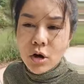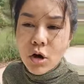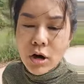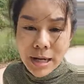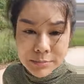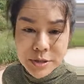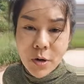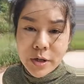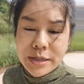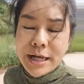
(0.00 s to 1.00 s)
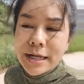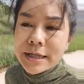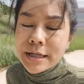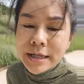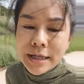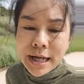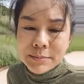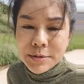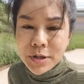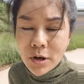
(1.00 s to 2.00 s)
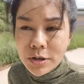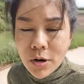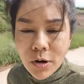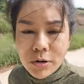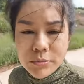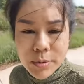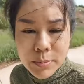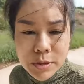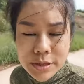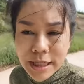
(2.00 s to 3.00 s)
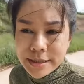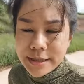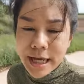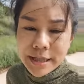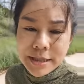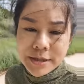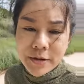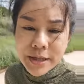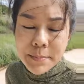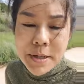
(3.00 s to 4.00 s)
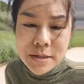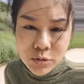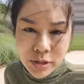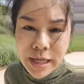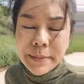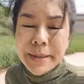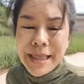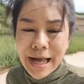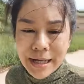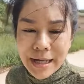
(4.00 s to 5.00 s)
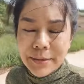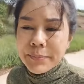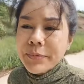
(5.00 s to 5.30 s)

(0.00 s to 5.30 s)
ของคำสอนนะคะคำสอนของพระพุทธศาสนาเนี่ยสอนให้พึ่งตนเองเป็นหลักค่ะ